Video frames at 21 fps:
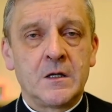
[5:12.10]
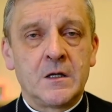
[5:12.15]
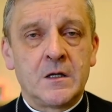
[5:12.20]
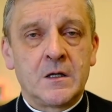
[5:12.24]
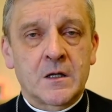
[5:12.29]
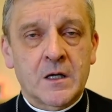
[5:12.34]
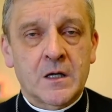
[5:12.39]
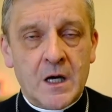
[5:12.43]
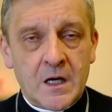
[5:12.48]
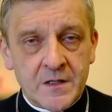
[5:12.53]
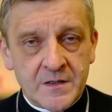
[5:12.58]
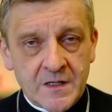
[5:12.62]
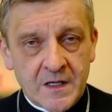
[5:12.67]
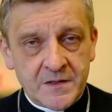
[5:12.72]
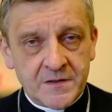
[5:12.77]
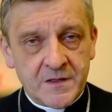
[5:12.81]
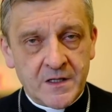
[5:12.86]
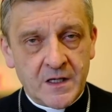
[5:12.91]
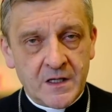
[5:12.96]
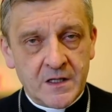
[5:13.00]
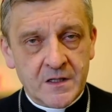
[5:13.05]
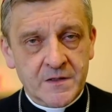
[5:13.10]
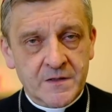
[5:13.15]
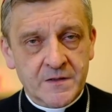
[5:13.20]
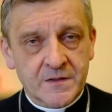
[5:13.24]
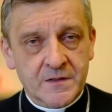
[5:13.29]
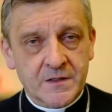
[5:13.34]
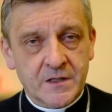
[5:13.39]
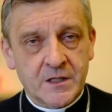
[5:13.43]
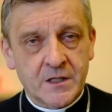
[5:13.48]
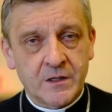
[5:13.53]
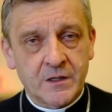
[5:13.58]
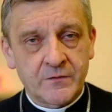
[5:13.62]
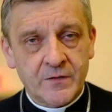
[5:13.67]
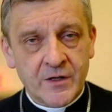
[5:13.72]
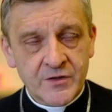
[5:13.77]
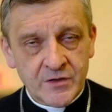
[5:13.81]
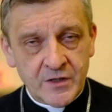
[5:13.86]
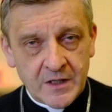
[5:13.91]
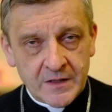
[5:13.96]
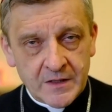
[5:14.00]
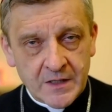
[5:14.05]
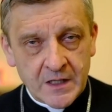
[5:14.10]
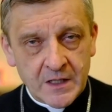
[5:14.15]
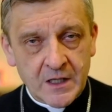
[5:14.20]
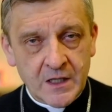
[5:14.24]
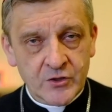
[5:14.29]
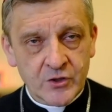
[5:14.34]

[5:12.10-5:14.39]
Realizacja jest właśnie taka,